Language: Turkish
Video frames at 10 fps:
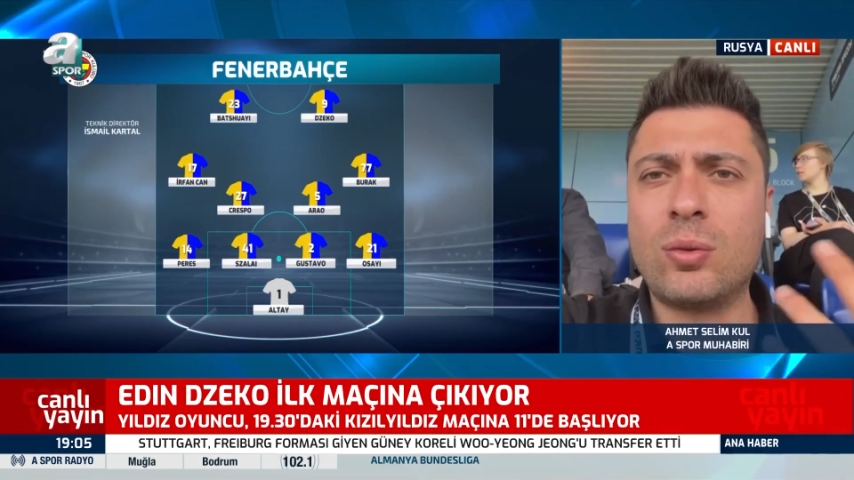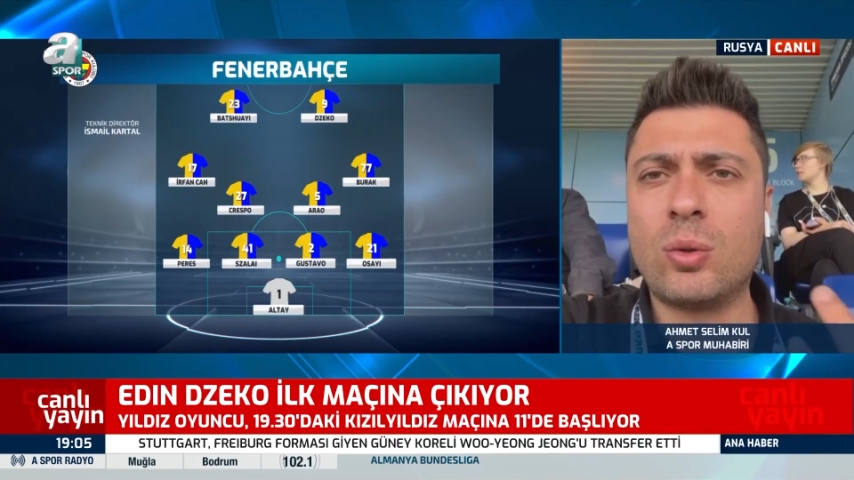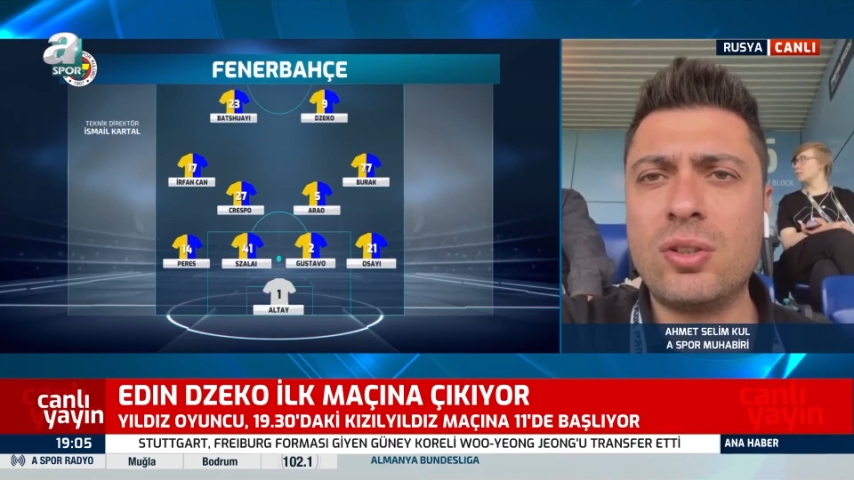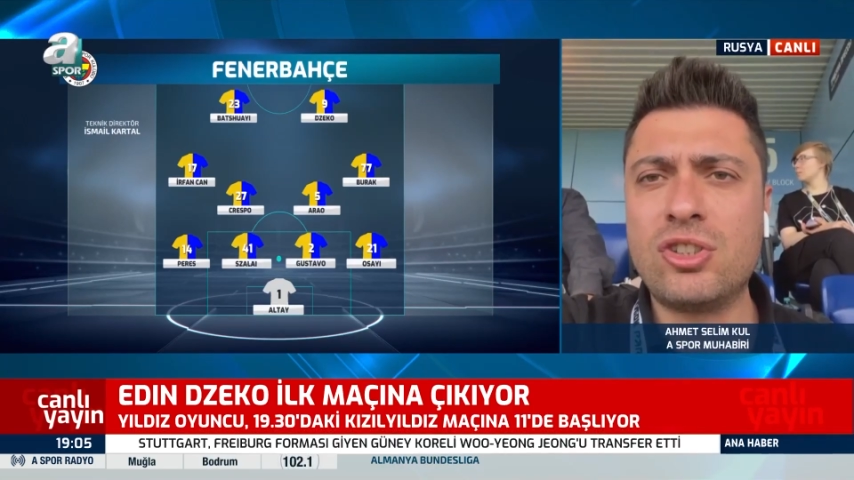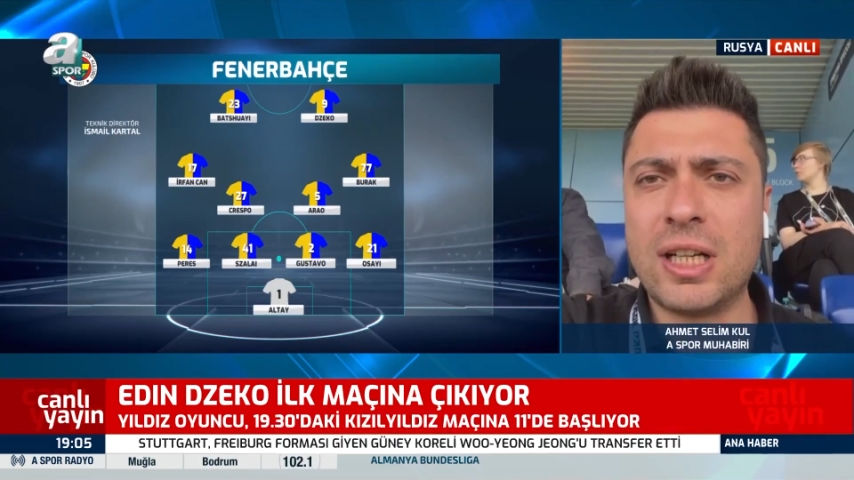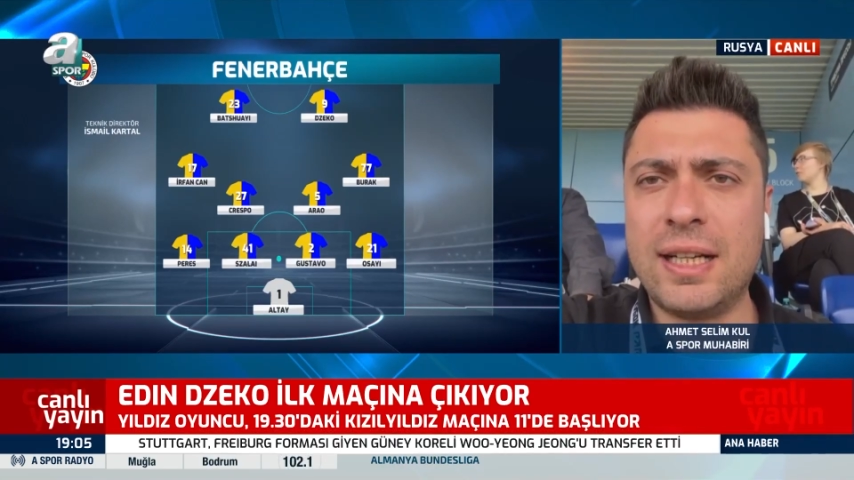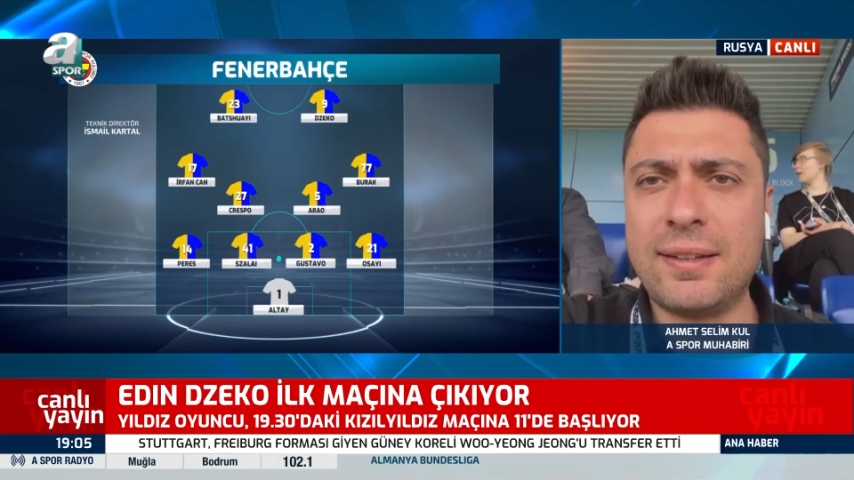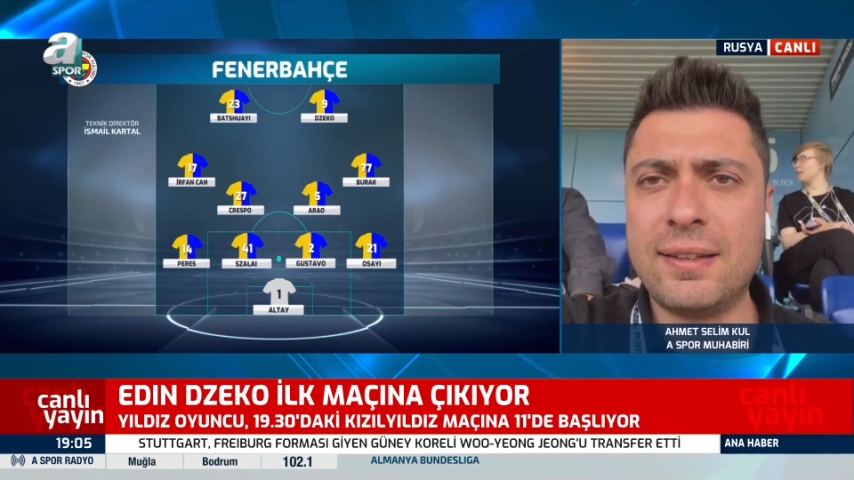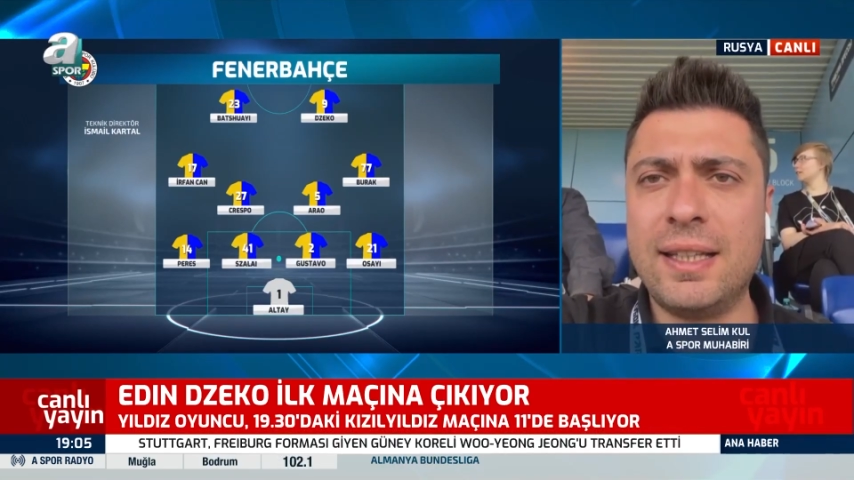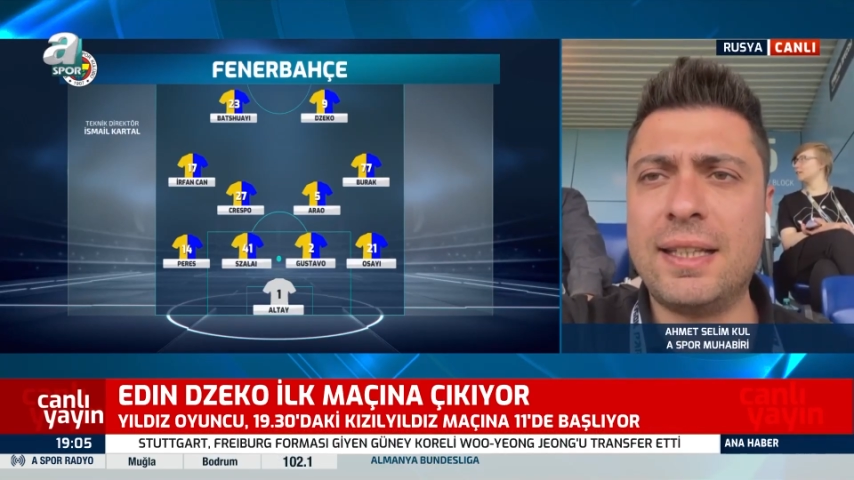sezon
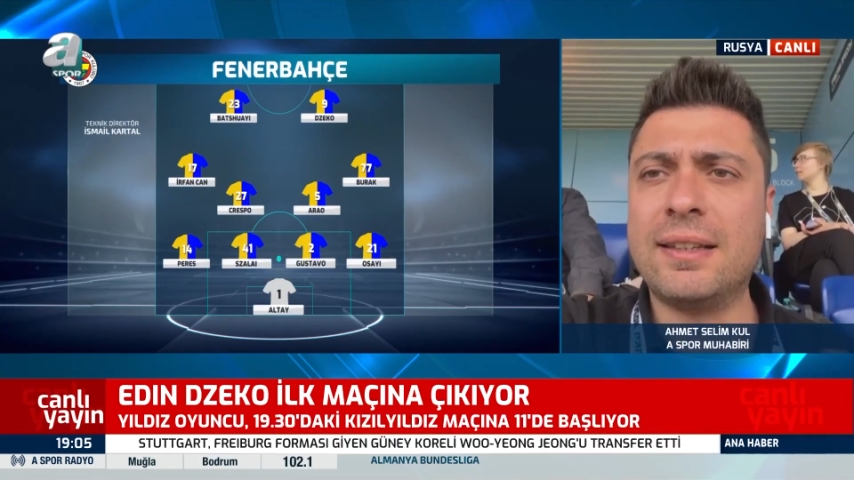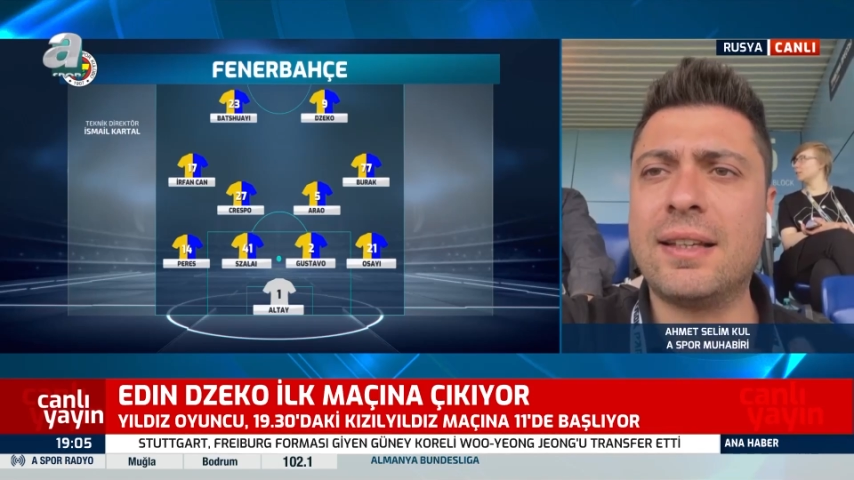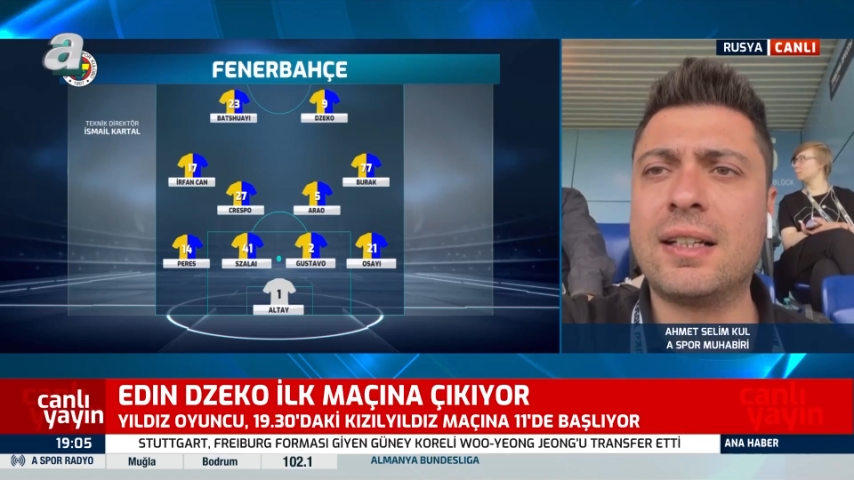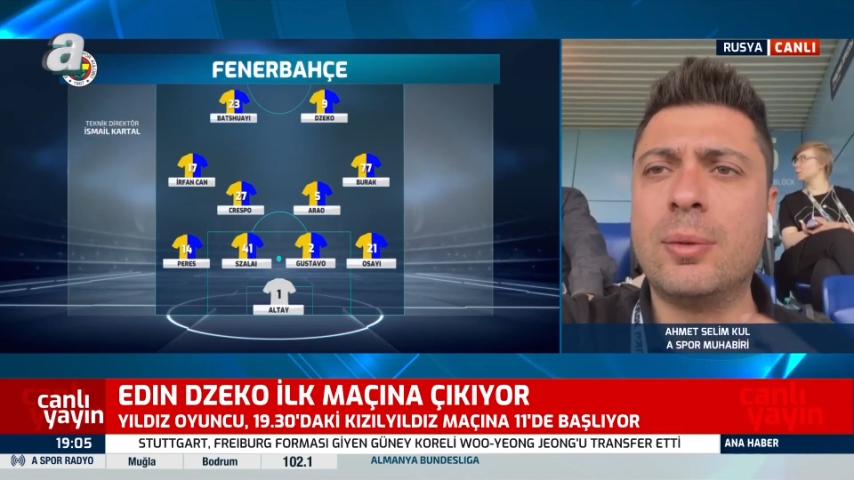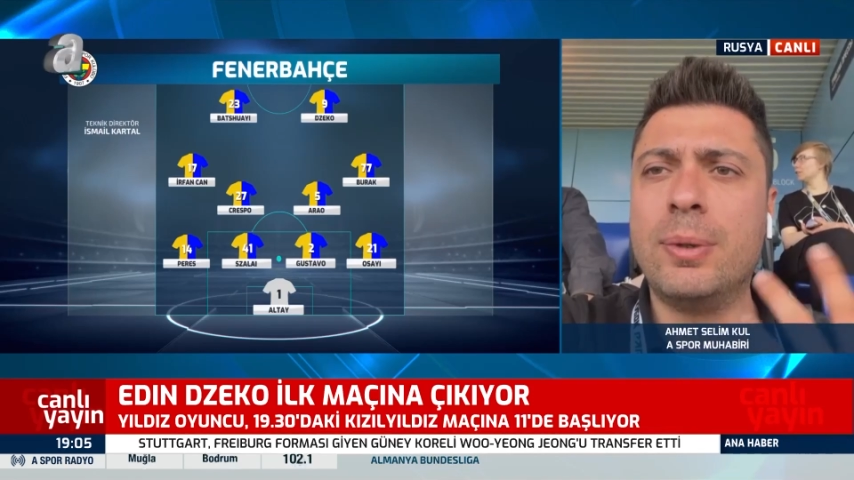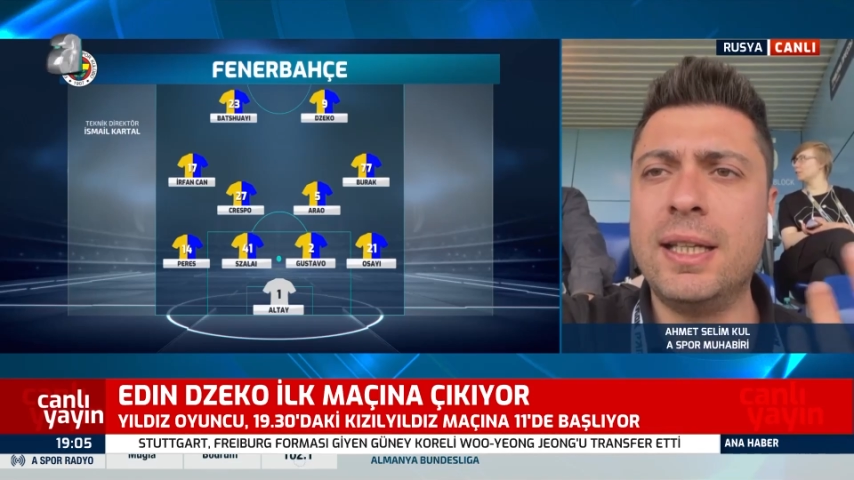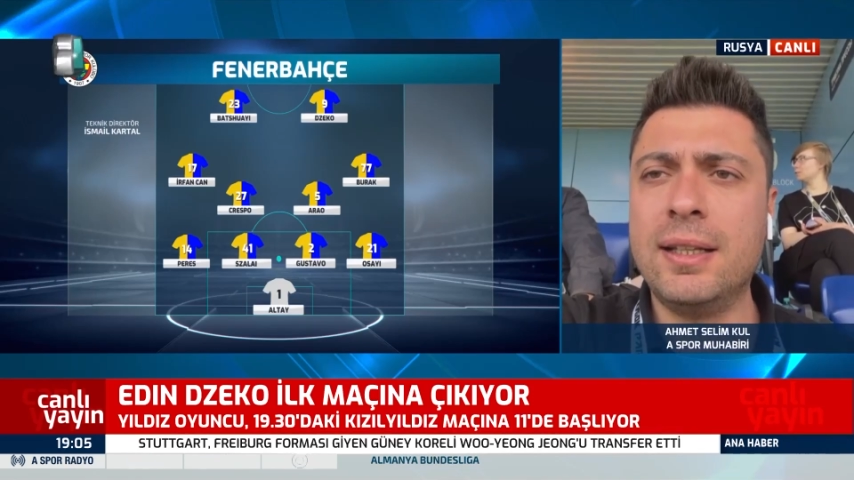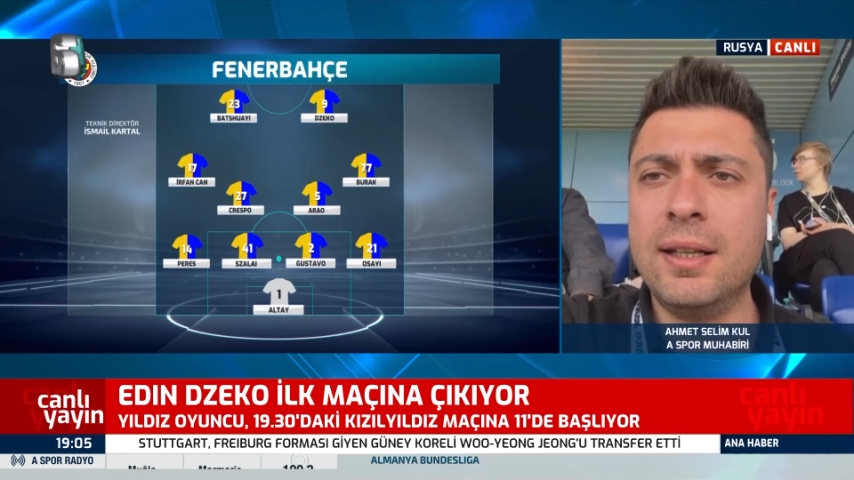içerisindeki takıma